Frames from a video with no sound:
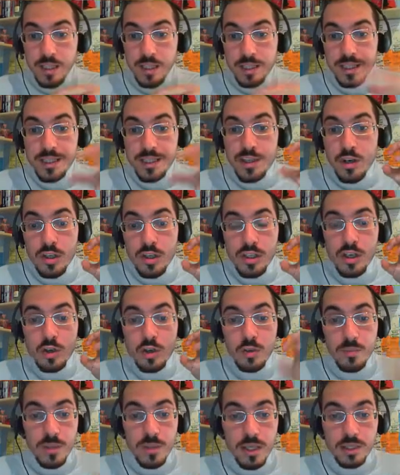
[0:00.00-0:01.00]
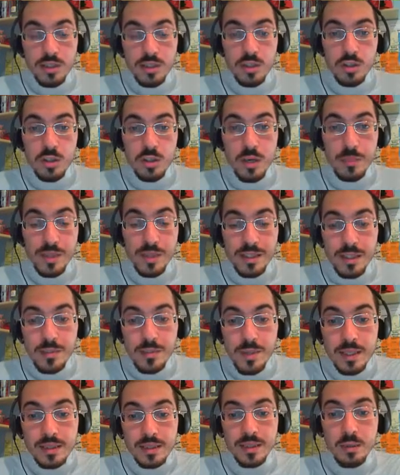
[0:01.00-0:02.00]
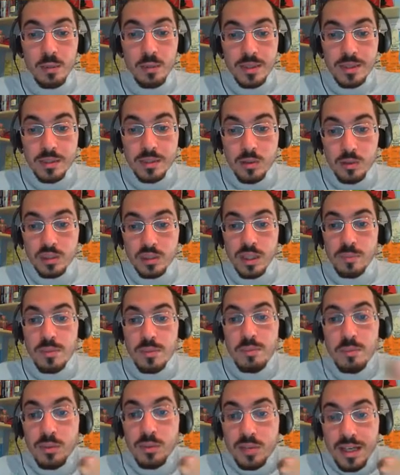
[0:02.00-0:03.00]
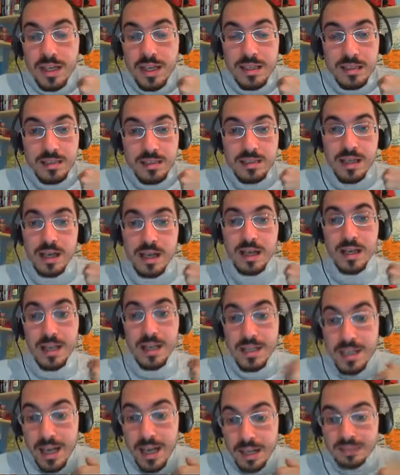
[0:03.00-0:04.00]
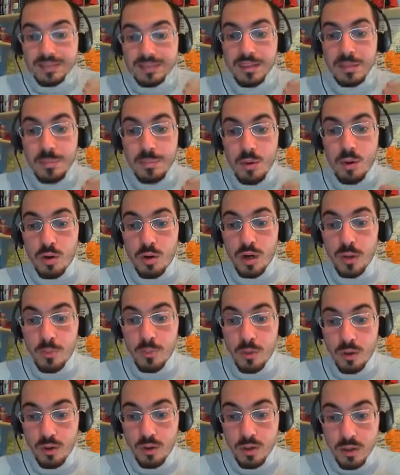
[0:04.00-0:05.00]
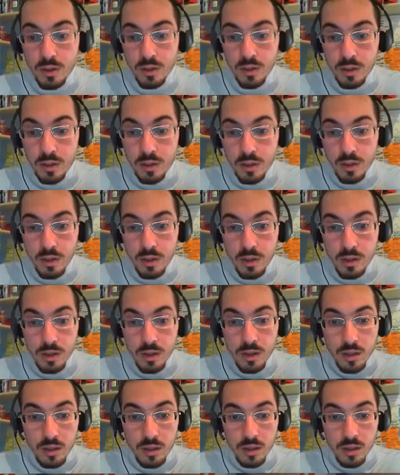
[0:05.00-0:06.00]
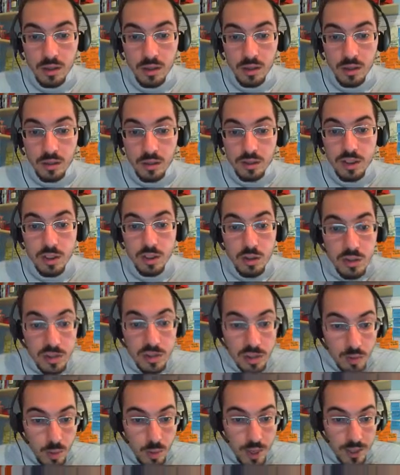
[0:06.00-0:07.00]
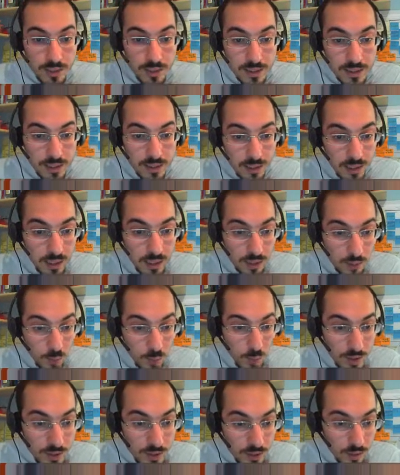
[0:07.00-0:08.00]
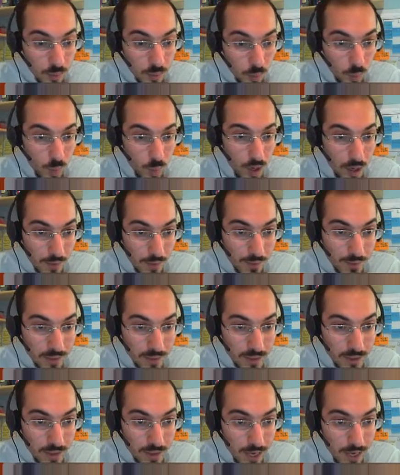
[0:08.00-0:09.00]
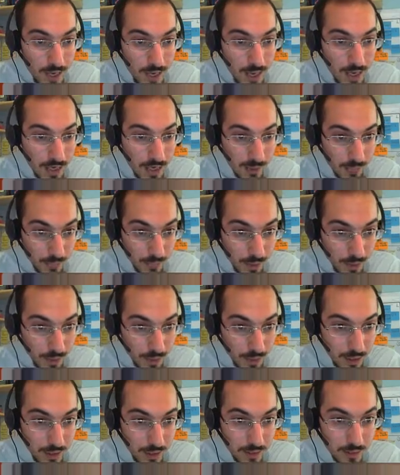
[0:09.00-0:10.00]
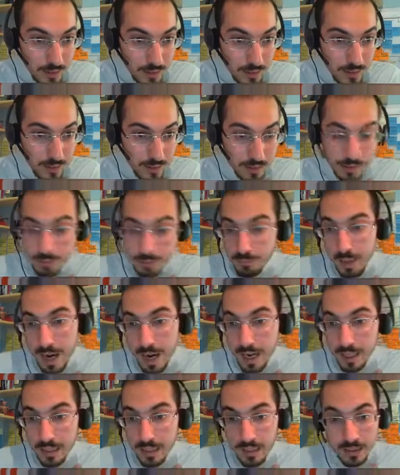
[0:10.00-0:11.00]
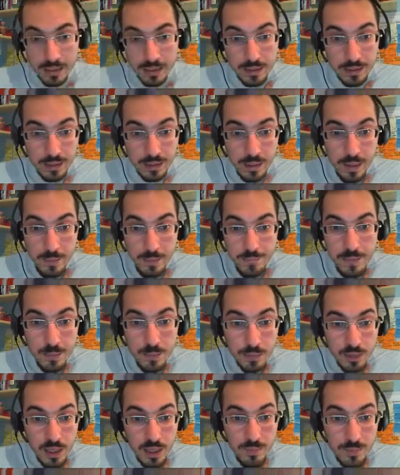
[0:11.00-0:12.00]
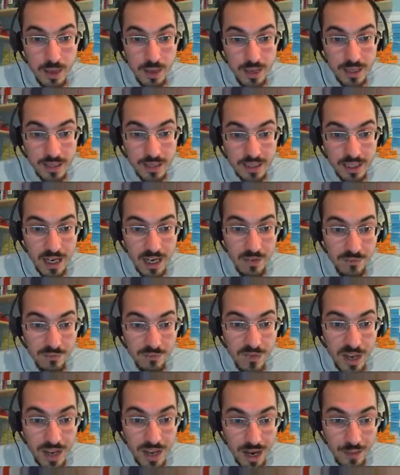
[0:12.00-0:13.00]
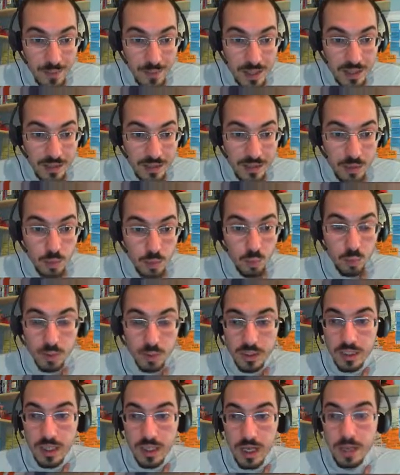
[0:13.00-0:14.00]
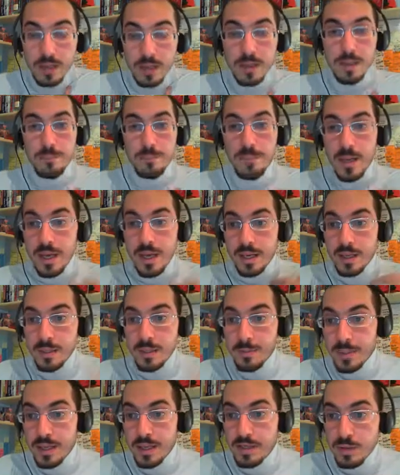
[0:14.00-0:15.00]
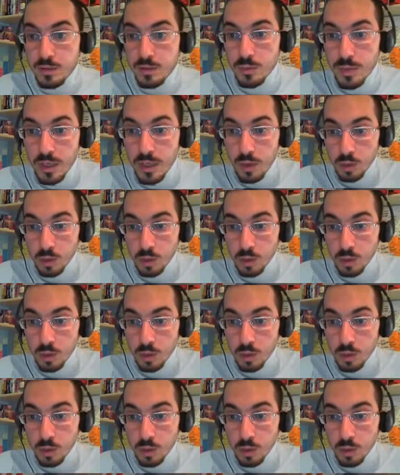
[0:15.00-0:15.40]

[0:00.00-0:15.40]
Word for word: quindi in ogni combinazione praticamente questa cosa mi potenzia gli altri Pokémon. Di conseguenza questo qua di erba bug mi potrebbe essere veramente utile per, penso,